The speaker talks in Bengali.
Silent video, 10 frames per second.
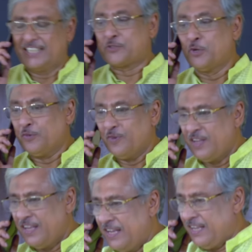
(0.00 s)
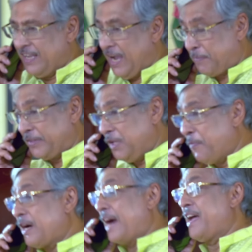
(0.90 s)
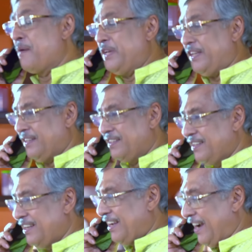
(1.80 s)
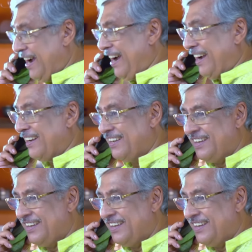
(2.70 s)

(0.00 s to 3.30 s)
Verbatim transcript: আচ্ছা শোন এক্ষুনি দীপক আসছে হ্যাঁ